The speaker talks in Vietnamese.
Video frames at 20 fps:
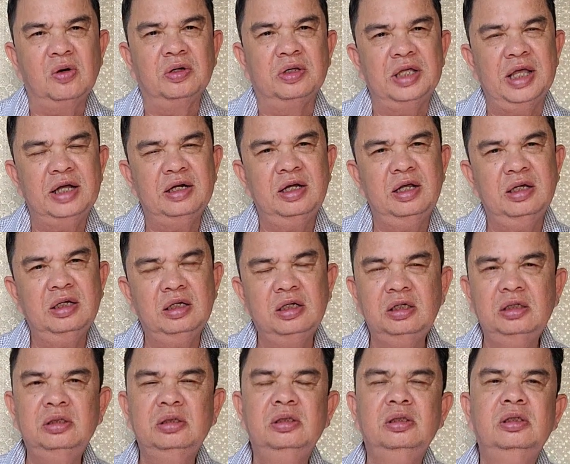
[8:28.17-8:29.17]
còn gian
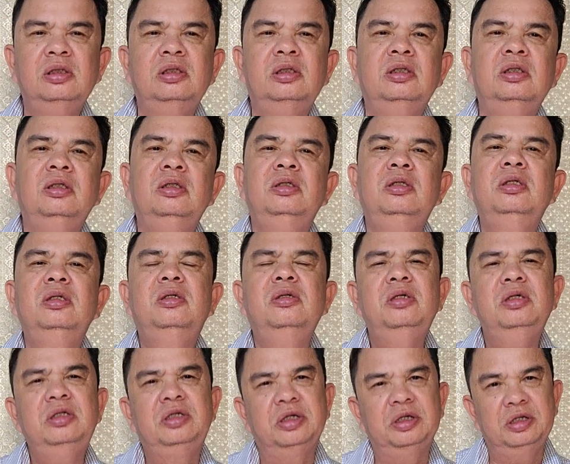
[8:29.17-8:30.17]
nan hơn.
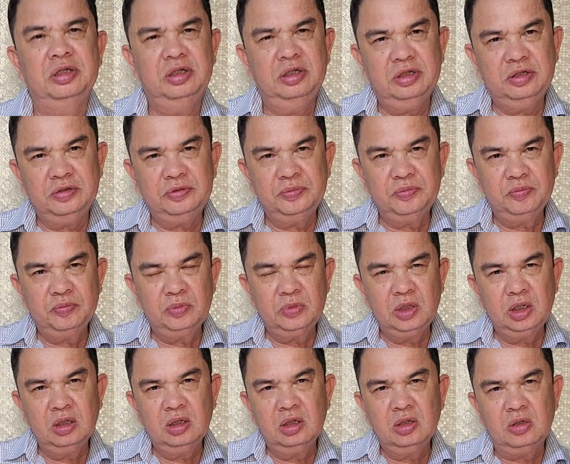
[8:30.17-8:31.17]
Nhưng thưa anh chị, ờ,
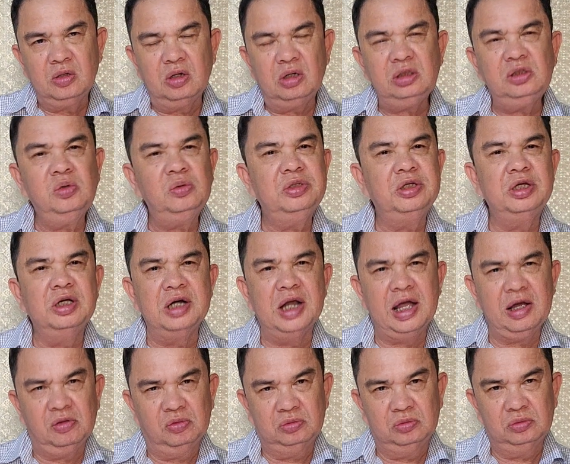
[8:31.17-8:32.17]
có số
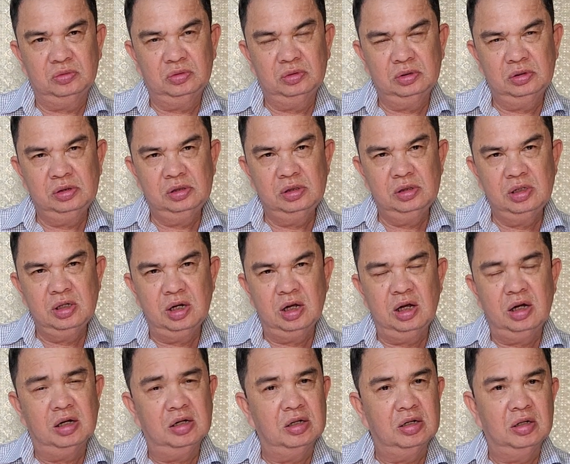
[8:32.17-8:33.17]
tiền nào,
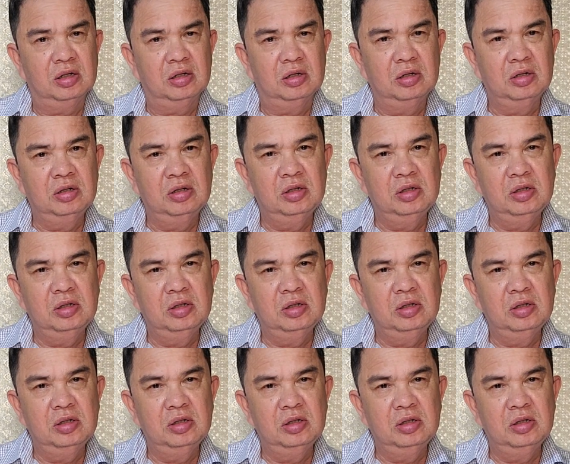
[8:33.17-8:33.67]
à,